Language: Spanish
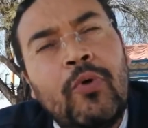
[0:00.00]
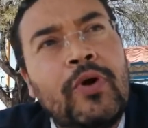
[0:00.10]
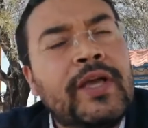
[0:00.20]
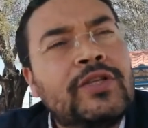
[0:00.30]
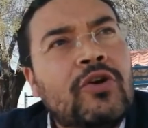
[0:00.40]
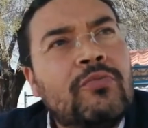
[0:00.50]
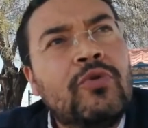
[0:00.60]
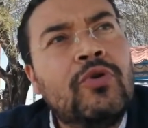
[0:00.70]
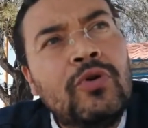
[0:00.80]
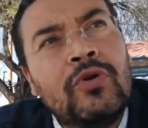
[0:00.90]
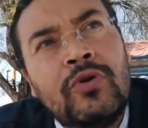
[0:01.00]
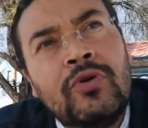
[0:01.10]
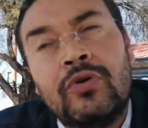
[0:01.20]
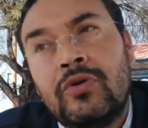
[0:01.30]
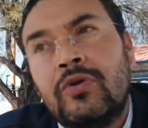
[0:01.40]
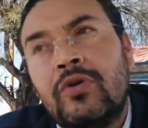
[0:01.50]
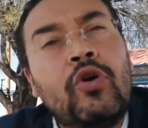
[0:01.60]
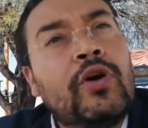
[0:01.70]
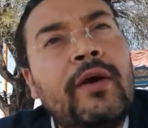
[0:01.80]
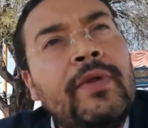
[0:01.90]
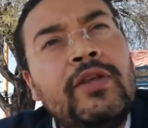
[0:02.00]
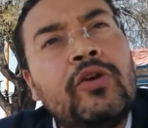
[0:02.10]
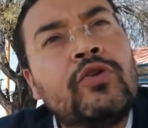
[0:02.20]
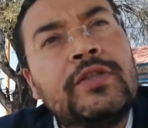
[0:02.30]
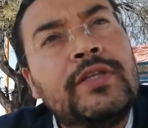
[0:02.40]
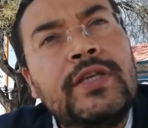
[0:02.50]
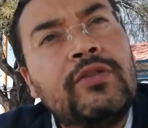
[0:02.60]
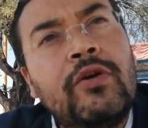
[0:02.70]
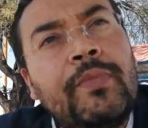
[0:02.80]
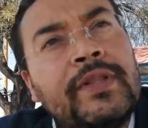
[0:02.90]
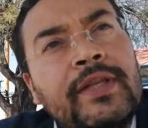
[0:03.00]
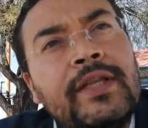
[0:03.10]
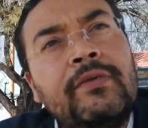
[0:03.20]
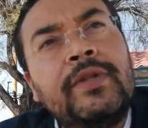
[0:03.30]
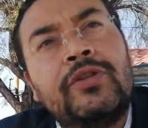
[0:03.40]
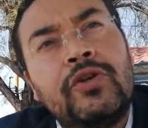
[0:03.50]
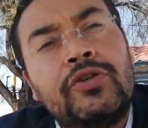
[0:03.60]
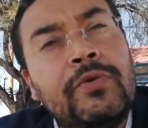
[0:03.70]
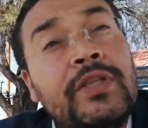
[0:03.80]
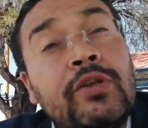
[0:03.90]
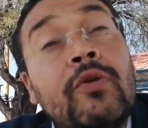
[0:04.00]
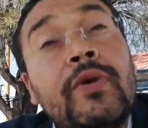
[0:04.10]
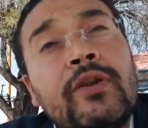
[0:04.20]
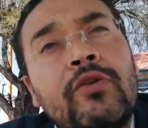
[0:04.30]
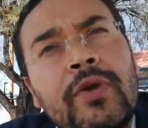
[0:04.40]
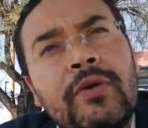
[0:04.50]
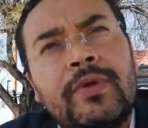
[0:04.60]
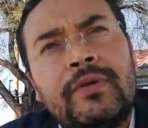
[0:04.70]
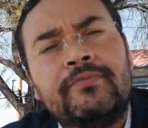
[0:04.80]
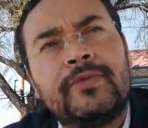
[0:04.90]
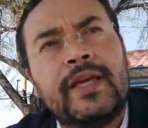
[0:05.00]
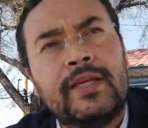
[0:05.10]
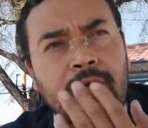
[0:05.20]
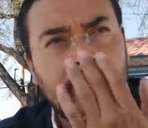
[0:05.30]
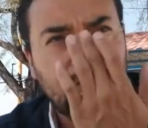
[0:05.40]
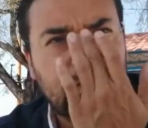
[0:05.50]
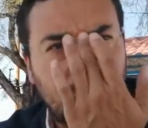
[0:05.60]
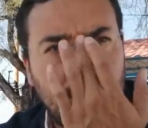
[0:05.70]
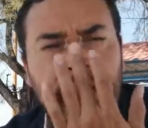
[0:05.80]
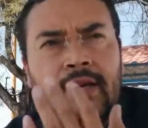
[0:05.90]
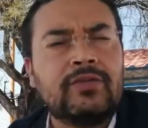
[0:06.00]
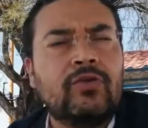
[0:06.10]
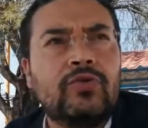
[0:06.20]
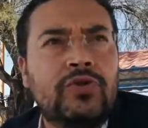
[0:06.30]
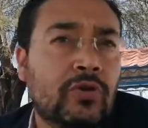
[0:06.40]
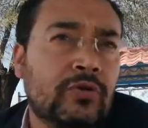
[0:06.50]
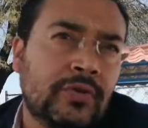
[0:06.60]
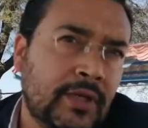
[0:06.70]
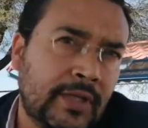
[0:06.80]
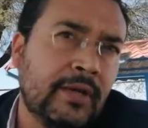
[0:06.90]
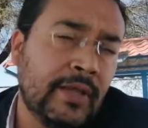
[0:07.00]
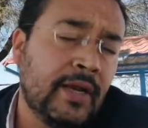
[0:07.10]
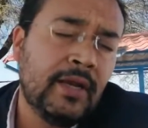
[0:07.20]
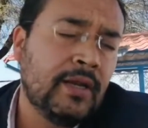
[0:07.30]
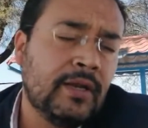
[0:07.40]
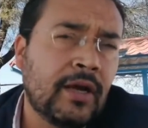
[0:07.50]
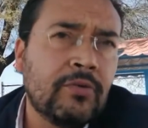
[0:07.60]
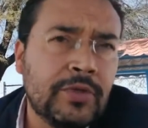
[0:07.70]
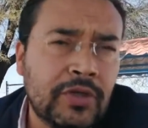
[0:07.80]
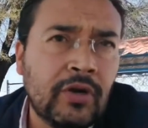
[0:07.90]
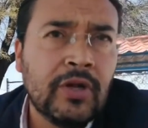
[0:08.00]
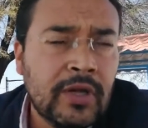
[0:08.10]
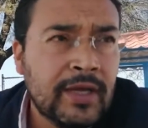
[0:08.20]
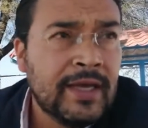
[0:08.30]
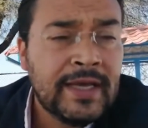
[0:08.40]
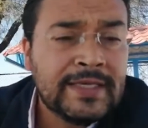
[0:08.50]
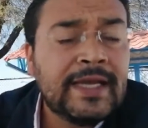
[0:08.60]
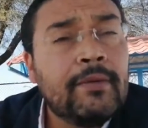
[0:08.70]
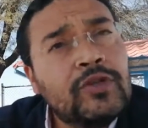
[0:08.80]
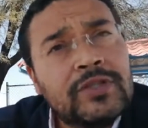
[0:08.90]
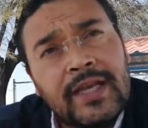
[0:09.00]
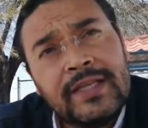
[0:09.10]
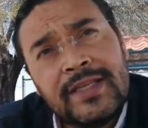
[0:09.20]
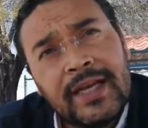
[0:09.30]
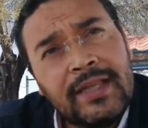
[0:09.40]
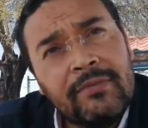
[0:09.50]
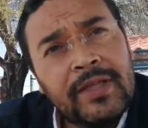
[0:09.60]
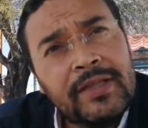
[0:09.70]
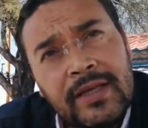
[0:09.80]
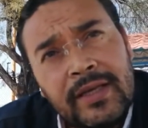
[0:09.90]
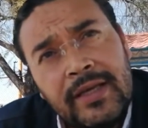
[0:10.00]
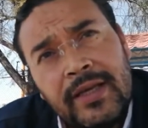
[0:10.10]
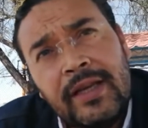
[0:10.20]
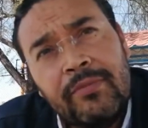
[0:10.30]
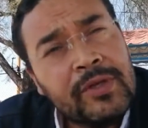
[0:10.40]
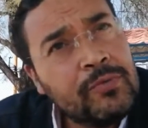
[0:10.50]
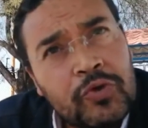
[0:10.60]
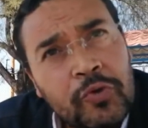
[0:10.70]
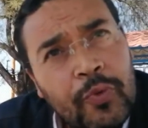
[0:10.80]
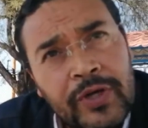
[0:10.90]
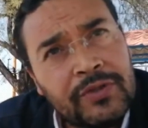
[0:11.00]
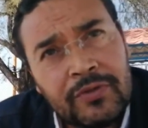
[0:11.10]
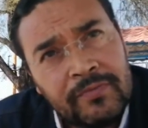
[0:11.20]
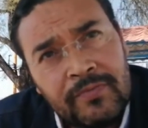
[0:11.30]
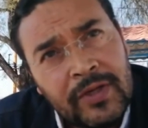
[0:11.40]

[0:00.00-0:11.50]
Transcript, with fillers: porque es como lo que ha venido aconteciendo a partir del 28-29 de noviembre, que es cuando se dio la resolución de la comisión estamos exactamente en el mismo supuesto.